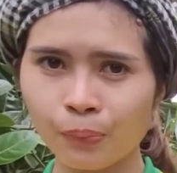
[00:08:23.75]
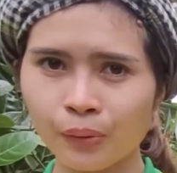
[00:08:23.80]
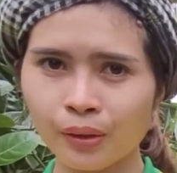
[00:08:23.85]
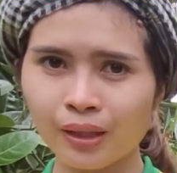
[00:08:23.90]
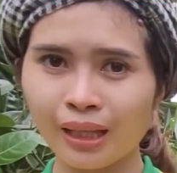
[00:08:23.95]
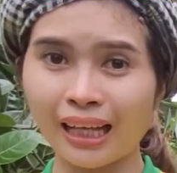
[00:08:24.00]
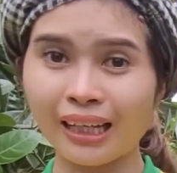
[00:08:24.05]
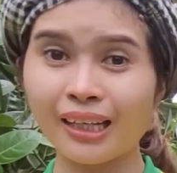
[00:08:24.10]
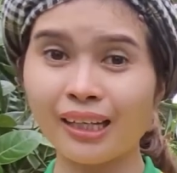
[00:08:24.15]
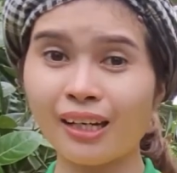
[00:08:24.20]

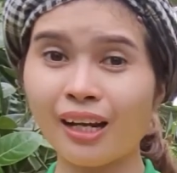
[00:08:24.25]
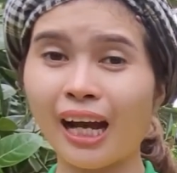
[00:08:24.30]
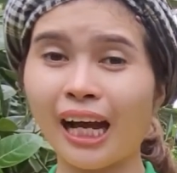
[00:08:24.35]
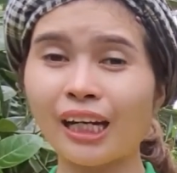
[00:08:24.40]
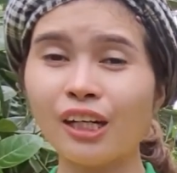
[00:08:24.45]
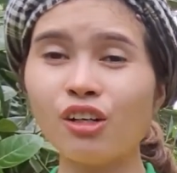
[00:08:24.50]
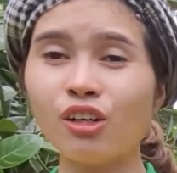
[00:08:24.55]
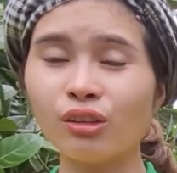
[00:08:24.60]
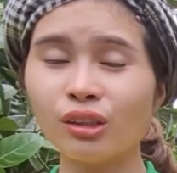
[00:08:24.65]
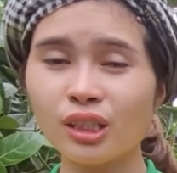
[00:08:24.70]
Tại vì nó ảnh
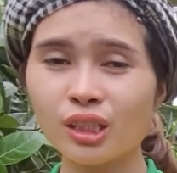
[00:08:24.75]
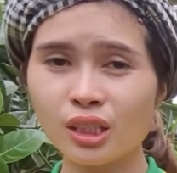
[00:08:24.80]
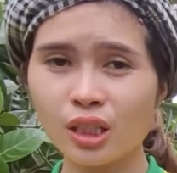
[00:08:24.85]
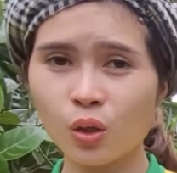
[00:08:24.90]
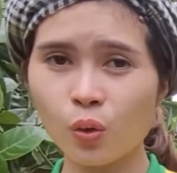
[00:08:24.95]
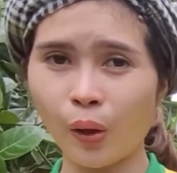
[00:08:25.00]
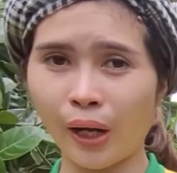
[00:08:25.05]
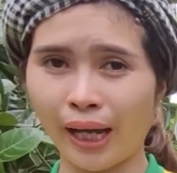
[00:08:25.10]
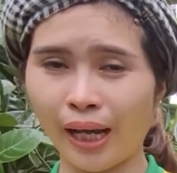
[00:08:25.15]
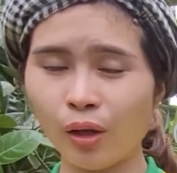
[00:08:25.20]
hưởng tới sức
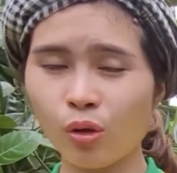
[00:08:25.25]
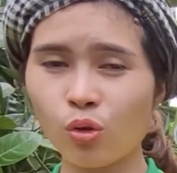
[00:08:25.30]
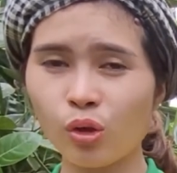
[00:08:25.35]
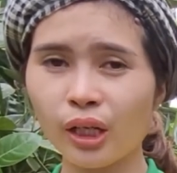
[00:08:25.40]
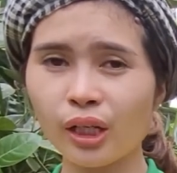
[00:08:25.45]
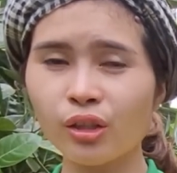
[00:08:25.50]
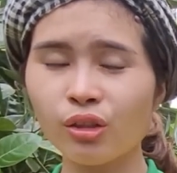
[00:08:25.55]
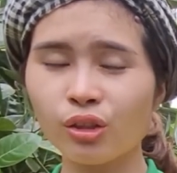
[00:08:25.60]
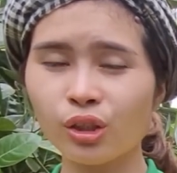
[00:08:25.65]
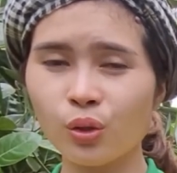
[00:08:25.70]
khỏe của cái
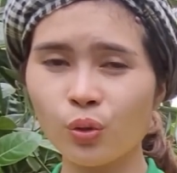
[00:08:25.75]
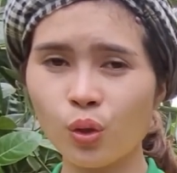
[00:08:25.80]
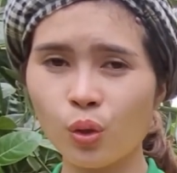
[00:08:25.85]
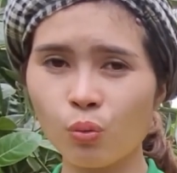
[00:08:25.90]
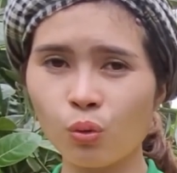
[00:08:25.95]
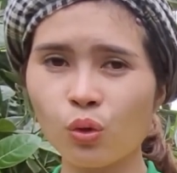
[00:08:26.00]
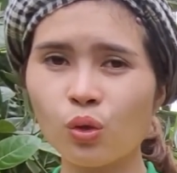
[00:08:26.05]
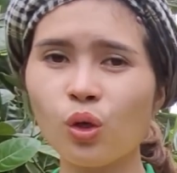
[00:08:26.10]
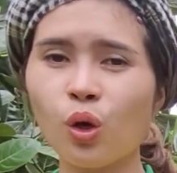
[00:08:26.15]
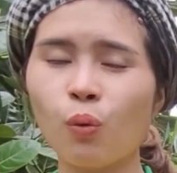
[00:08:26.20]
người tiêu dùng
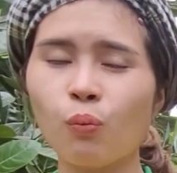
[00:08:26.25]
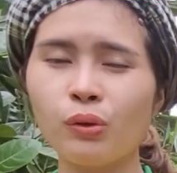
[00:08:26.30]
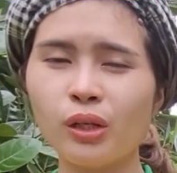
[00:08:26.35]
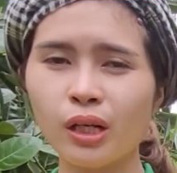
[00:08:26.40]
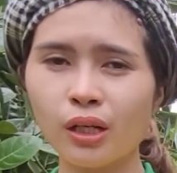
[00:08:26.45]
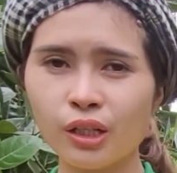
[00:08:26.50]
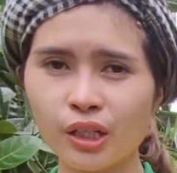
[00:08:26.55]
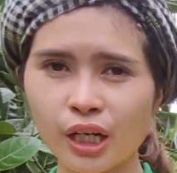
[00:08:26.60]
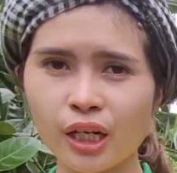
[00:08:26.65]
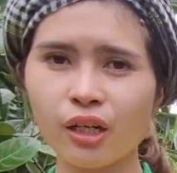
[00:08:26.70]
cuối cùng.
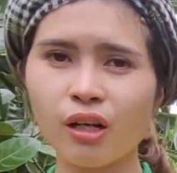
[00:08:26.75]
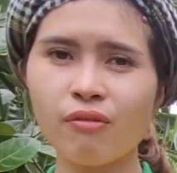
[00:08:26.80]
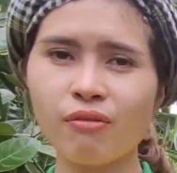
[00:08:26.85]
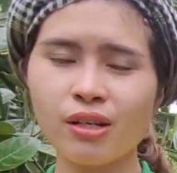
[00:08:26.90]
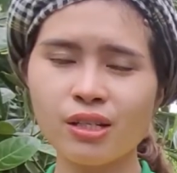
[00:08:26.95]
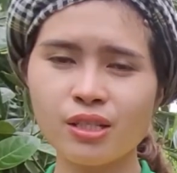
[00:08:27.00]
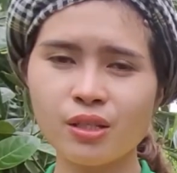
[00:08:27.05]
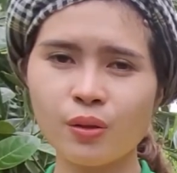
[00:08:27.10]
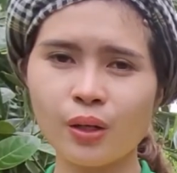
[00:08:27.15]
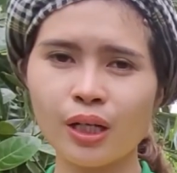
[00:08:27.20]
Nhưng riêng đối với
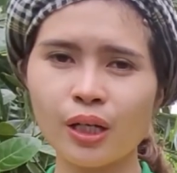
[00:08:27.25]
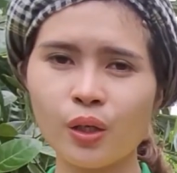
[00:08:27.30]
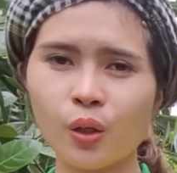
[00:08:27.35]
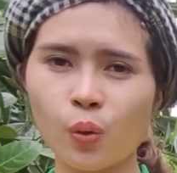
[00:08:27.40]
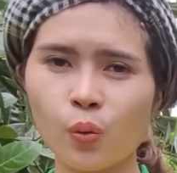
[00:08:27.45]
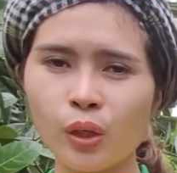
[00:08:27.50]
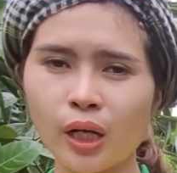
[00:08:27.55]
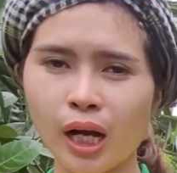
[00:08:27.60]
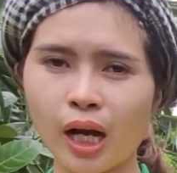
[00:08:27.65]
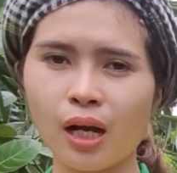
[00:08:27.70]
siêu kali
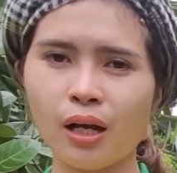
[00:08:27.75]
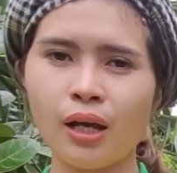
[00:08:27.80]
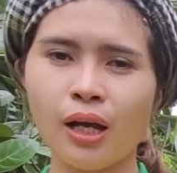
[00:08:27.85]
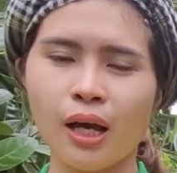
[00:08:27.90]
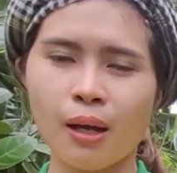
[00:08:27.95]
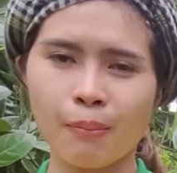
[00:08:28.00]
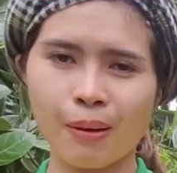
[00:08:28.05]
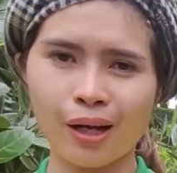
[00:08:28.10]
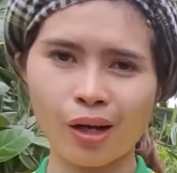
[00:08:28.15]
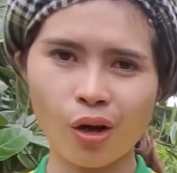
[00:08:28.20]
hữu cơ,
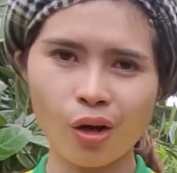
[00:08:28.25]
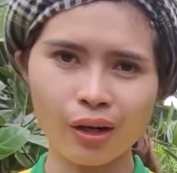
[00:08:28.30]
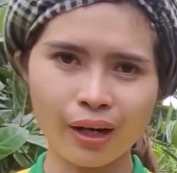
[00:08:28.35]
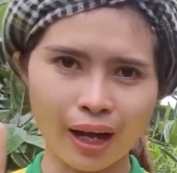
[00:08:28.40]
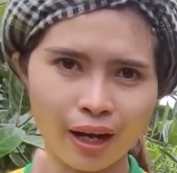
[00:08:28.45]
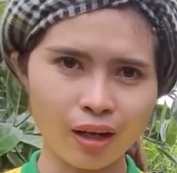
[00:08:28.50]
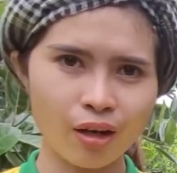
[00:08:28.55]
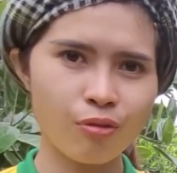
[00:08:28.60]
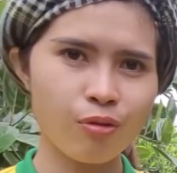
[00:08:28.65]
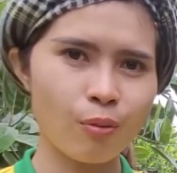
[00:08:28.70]
bà con
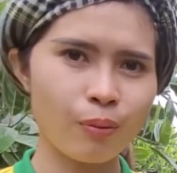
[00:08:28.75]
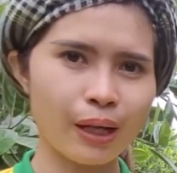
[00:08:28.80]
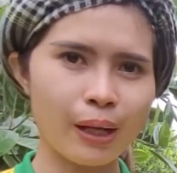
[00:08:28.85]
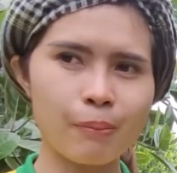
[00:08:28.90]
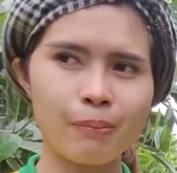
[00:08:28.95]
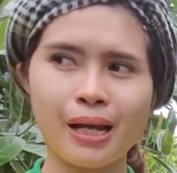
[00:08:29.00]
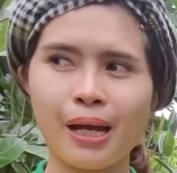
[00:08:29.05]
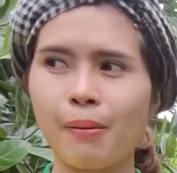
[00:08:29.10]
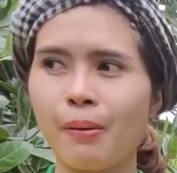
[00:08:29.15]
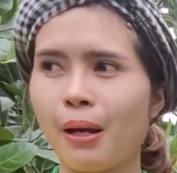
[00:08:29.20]
lỡ có phun ngày hôm
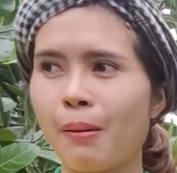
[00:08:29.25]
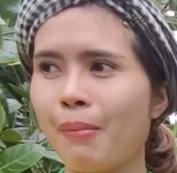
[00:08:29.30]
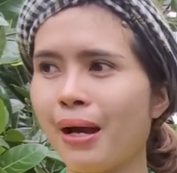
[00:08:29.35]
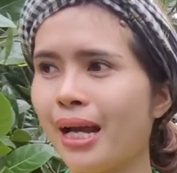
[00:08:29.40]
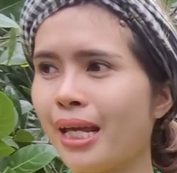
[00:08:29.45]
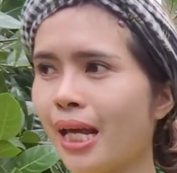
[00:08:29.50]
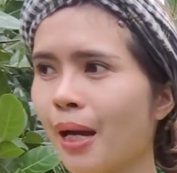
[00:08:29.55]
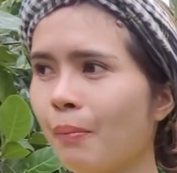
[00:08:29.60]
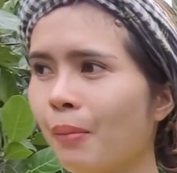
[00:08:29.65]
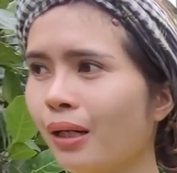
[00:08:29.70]
nay, ngày
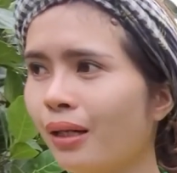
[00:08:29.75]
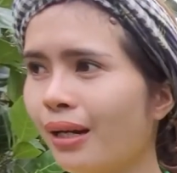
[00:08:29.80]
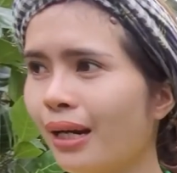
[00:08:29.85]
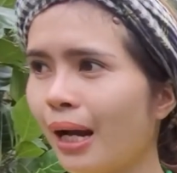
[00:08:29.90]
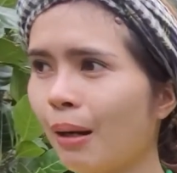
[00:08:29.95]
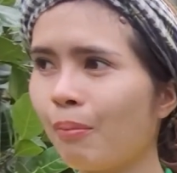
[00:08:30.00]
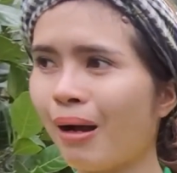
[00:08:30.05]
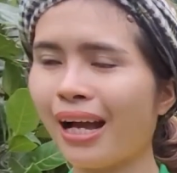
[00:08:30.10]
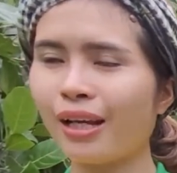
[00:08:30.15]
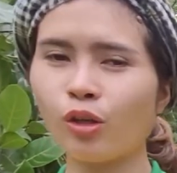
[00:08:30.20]
mai giá mít nó
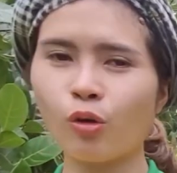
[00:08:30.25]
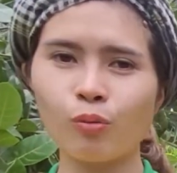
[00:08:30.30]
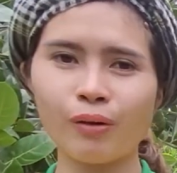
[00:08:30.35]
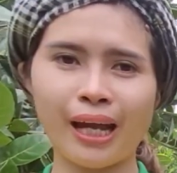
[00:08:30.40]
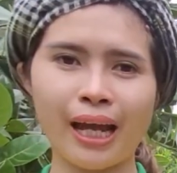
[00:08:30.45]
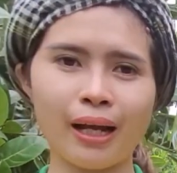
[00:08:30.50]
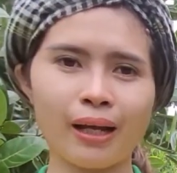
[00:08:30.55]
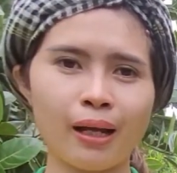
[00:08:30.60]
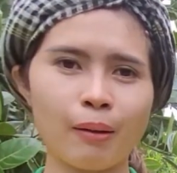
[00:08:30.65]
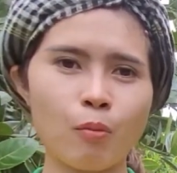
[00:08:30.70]
đang ba mươi
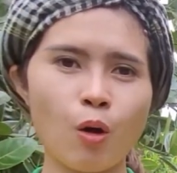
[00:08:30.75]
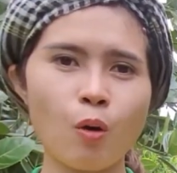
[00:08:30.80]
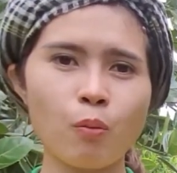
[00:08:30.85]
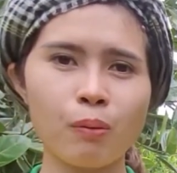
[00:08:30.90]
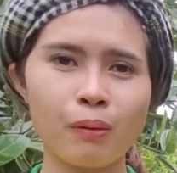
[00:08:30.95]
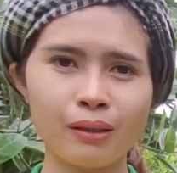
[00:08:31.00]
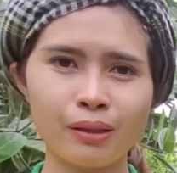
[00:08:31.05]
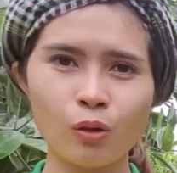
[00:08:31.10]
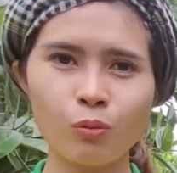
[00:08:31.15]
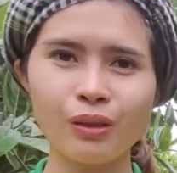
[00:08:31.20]
ngàn, ngày mốt
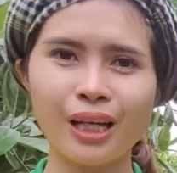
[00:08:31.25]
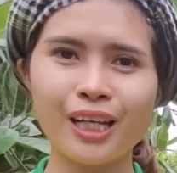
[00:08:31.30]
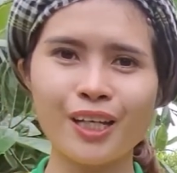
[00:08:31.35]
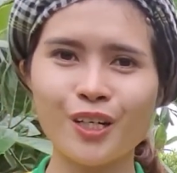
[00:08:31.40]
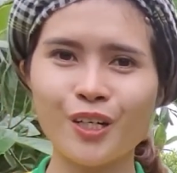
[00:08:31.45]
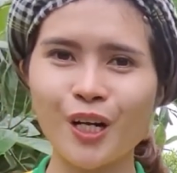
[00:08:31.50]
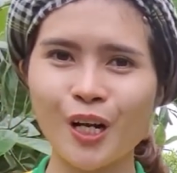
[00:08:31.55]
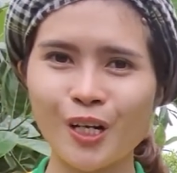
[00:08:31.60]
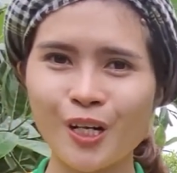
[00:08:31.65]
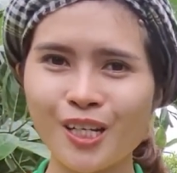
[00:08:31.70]
mà chúng ta dự
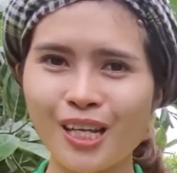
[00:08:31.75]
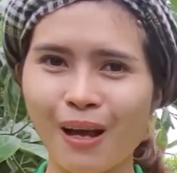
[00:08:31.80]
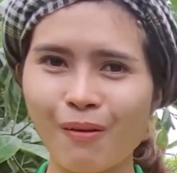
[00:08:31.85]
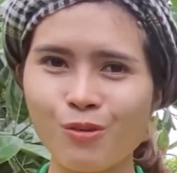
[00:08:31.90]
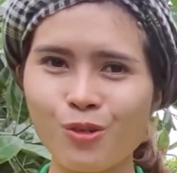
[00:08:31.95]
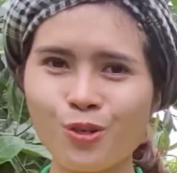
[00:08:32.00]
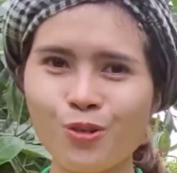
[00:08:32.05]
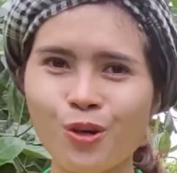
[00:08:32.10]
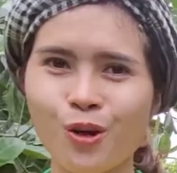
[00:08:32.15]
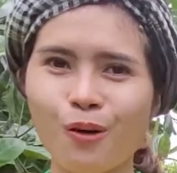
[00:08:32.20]
định nó giảm
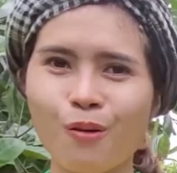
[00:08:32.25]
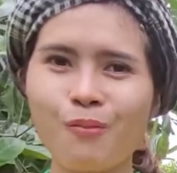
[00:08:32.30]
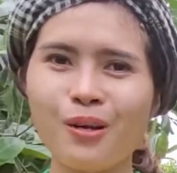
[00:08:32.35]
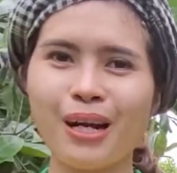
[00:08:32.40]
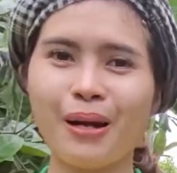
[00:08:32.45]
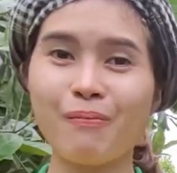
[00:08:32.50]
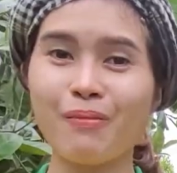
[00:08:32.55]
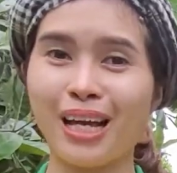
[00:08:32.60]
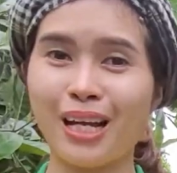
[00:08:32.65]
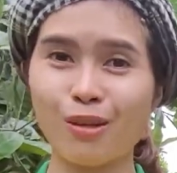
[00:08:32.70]
xuống còn có mười
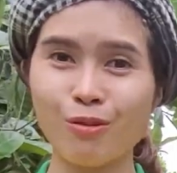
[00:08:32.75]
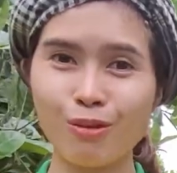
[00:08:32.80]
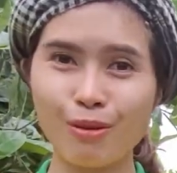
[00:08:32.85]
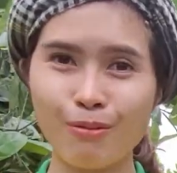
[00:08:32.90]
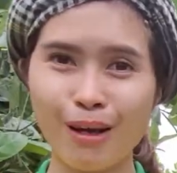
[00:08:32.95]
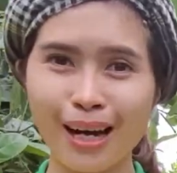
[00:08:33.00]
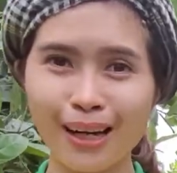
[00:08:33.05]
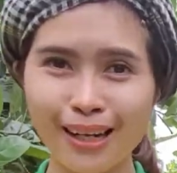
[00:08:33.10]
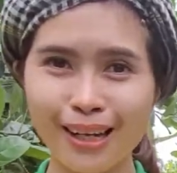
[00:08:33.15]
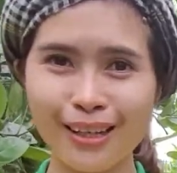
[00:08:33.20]
lăm ngàn, chúng ta
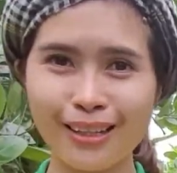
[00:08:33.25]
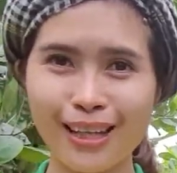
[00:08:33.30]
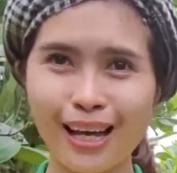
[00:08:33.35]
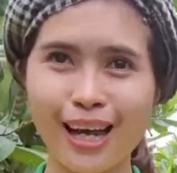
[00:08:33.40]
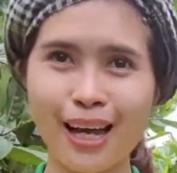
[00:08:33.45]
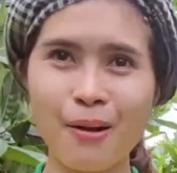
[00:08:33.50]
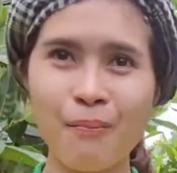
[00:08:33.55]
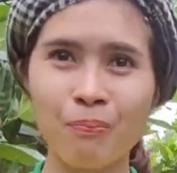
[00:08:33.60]
bán liền chứ.